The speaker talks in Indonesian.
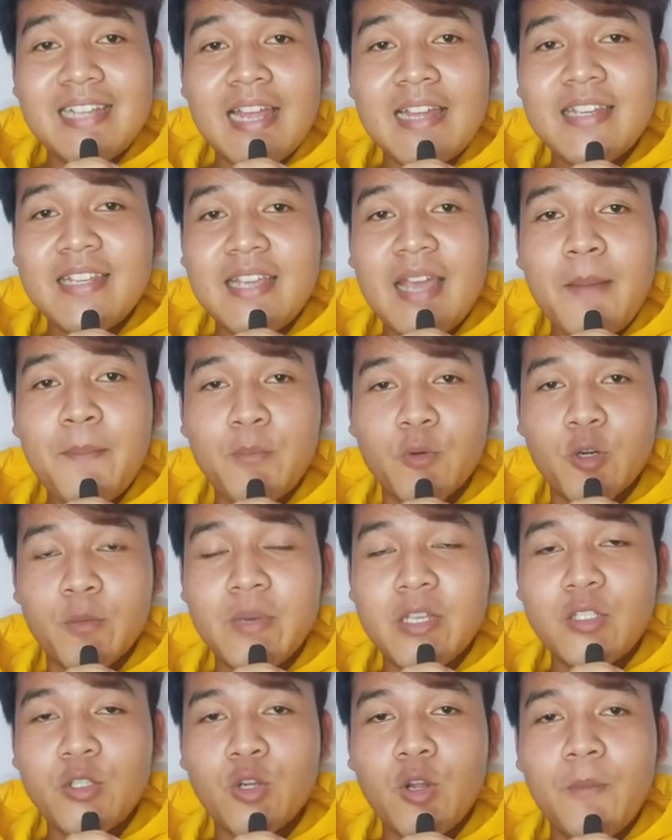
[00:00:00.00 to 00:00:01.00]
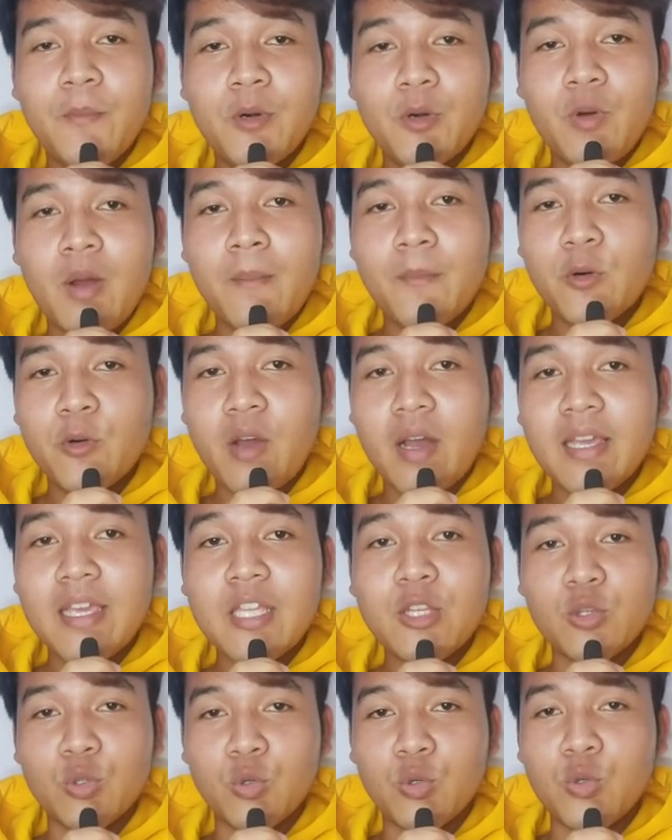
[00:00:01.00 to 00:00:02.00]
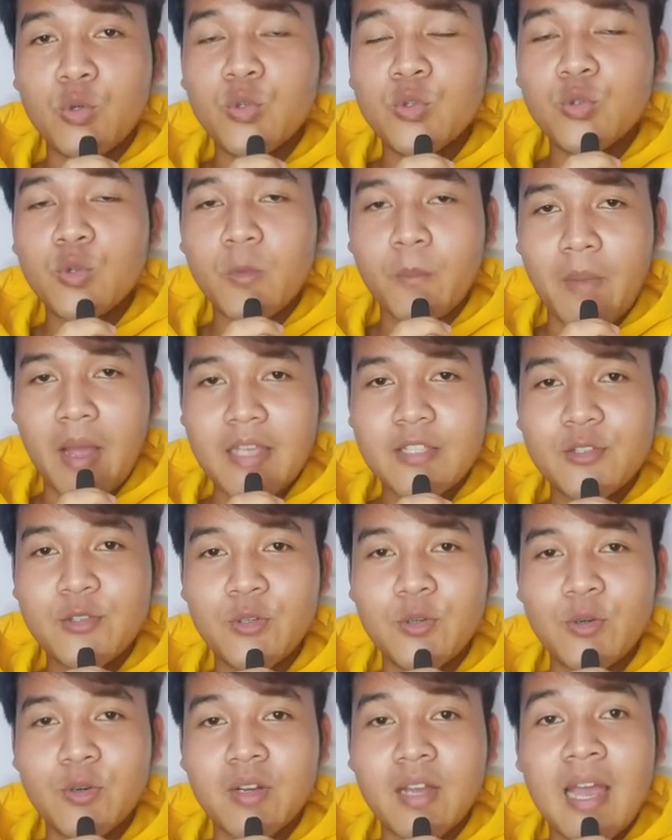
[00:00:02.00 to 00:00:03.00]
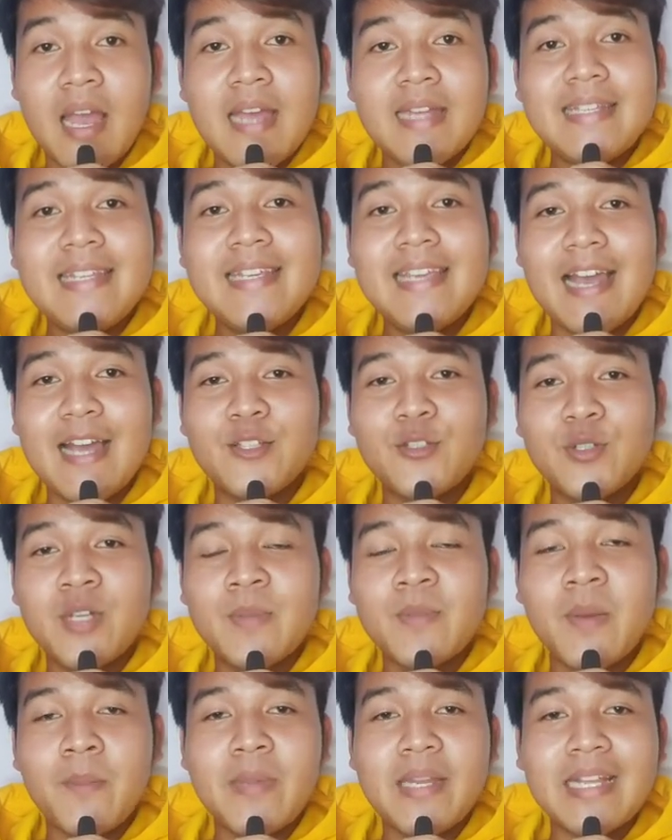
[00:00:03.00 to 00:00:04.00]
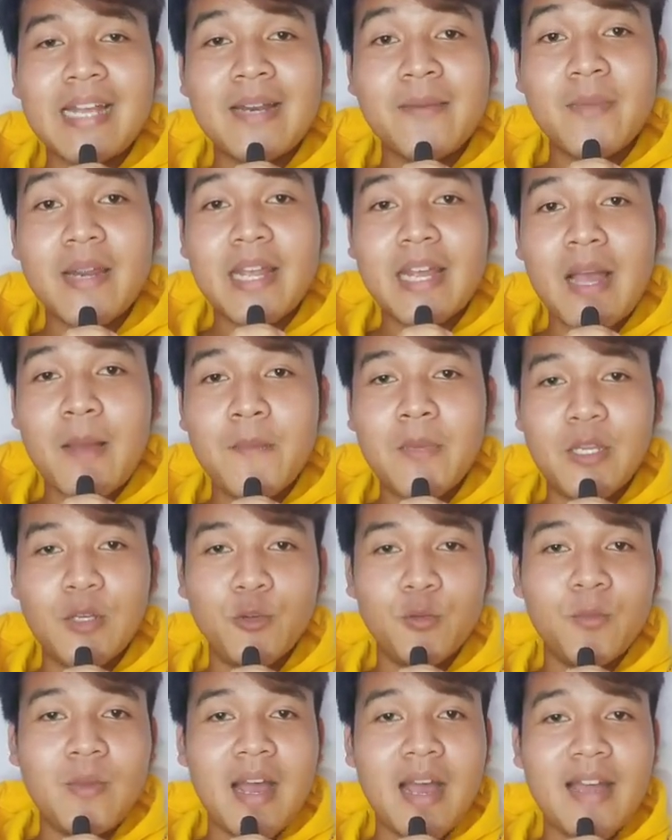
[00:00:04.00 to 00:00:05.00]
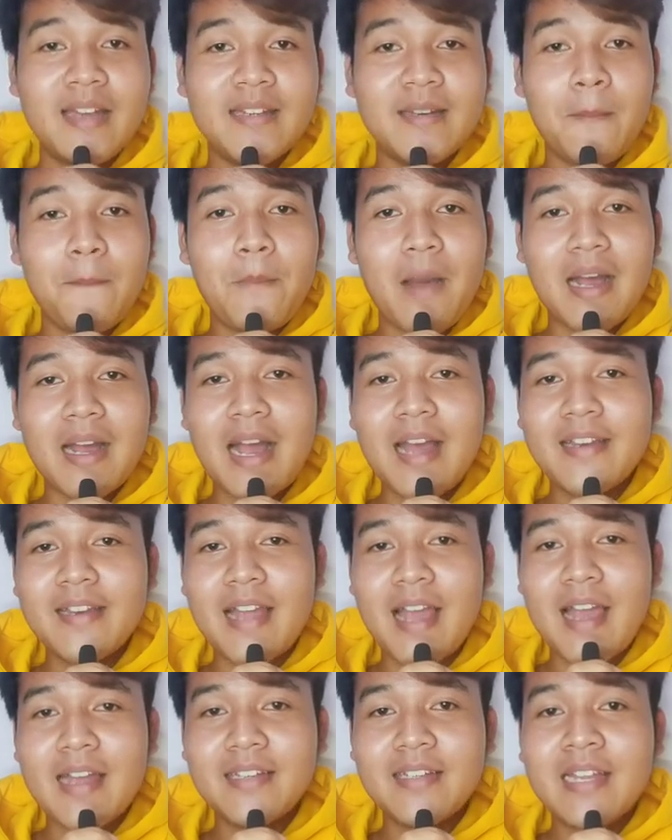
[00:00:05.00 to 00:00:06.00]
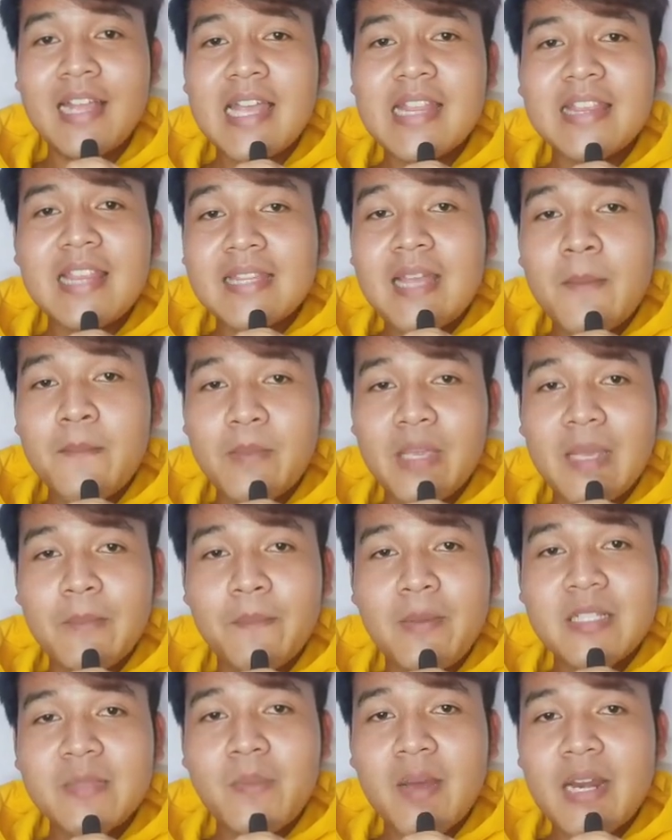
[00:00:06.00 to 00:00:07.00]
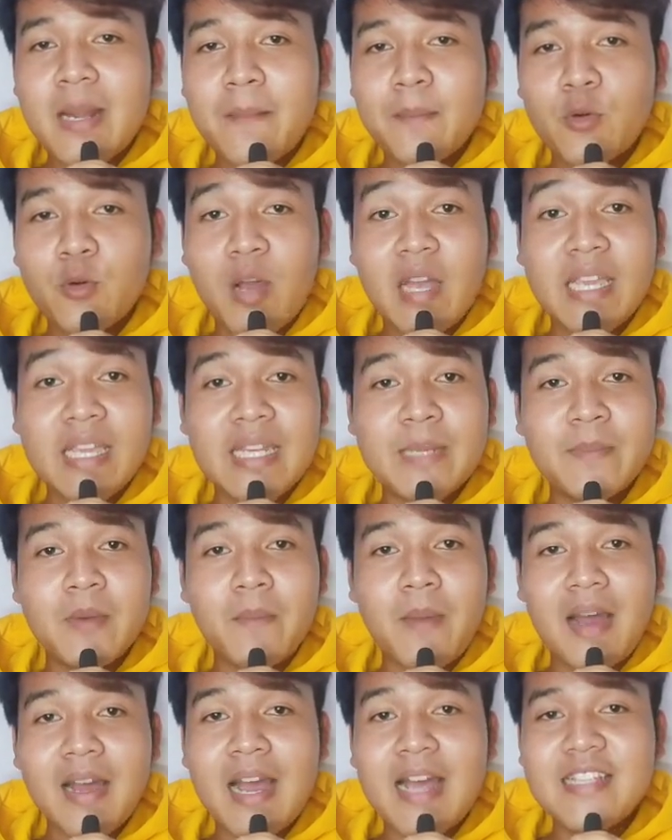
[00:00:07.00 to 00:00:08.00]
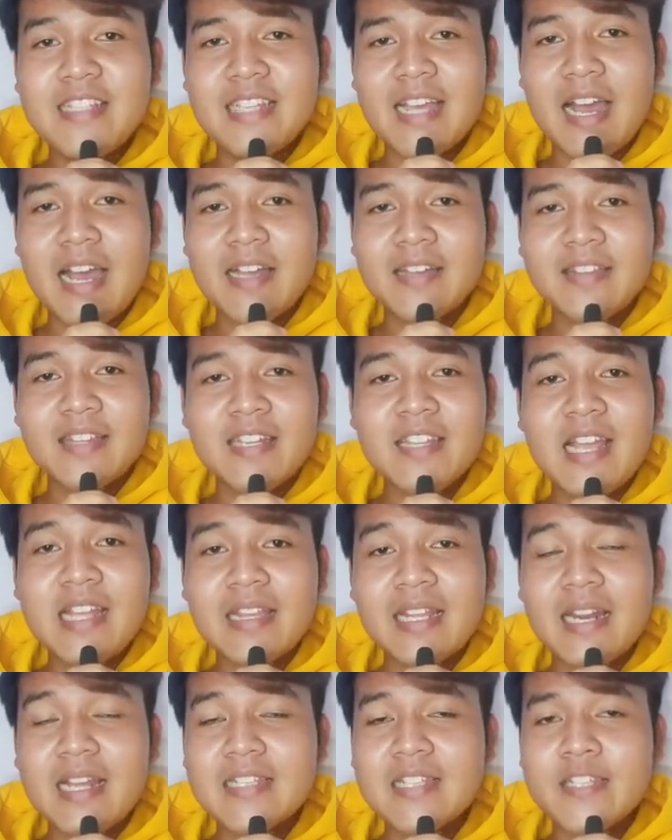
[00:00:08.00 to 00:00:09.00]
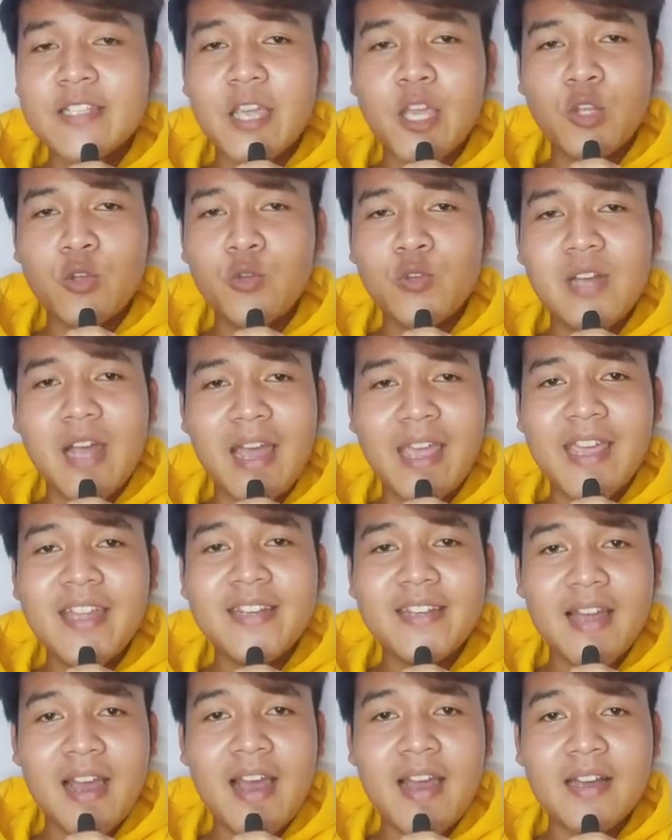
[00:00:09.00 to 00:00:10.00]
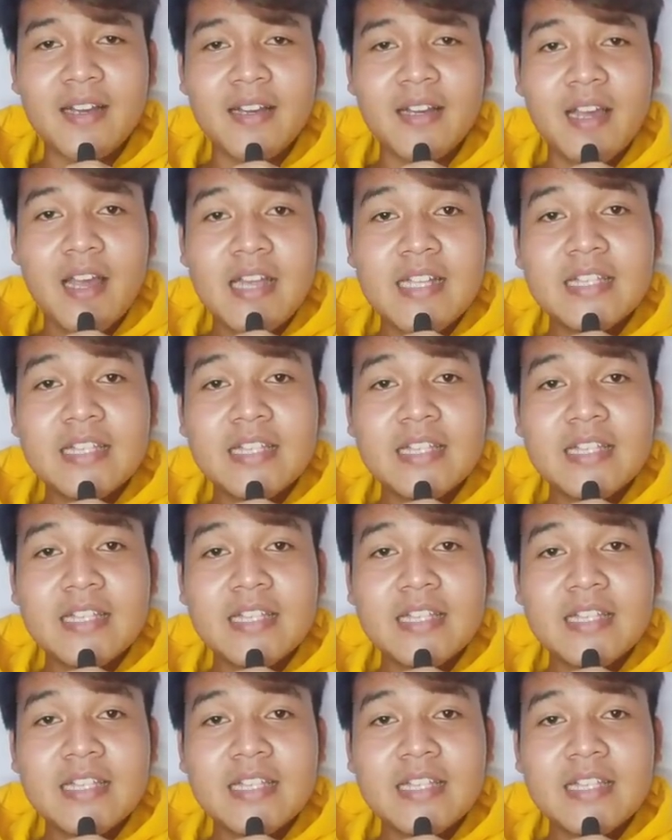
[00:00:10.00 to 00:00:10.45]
Dan dia pun menyuruh beruang-beruang itu untuk masuk. Dia juga memberikan mereka minuman, makanan, tapi pas para beruang ini memakannya, ternyata rasanya itu gak enak.